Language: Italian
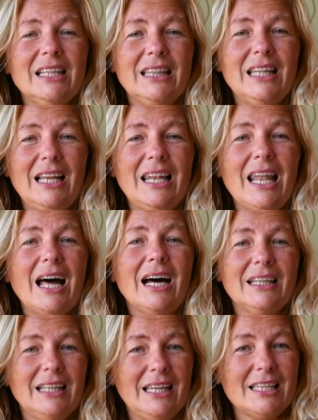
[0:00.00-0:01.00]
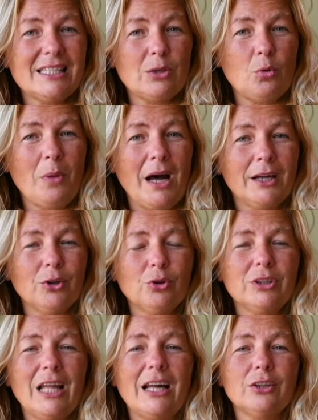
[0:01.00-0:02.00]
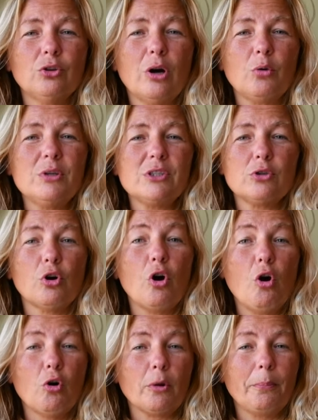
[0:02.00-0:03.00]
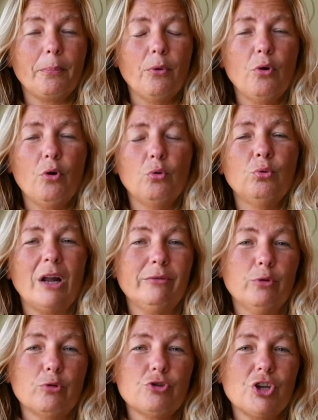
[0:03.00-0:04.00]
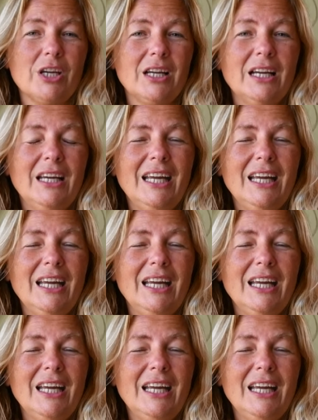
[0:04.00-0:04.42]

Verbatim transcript: dell'essere dell umano dando a questo corpo una voce